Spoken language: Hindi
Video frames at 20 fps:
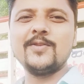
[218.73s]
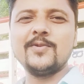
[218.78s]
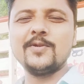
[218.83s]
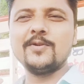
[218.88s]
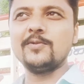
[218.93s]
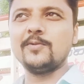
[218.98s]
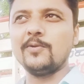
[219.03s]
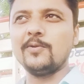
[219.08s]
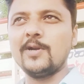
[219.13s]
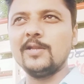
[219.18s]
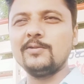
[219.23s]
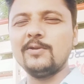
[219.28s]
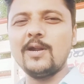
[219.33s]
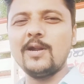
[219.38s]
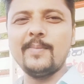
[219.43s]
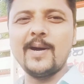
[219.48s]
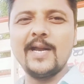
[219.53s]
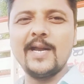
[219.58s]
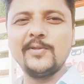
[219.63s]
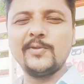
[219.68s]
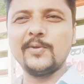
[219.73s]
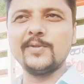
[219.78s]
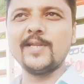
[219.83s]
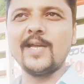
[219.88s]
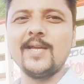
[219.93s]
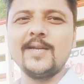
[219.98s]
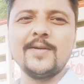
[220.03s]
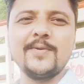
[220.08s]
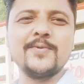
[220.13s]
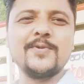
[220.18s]
थोड़ा थोड़ा बारिश होता है ना
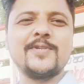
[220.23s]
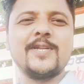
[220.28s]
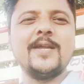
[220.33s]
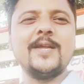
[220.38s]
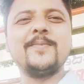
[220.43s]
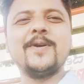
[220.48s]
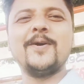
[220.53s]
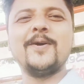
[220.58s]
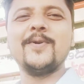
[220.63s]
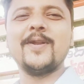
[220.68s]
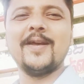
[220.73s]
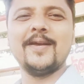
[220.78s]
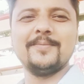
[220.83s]
उस टाइप का हो रहा है अभी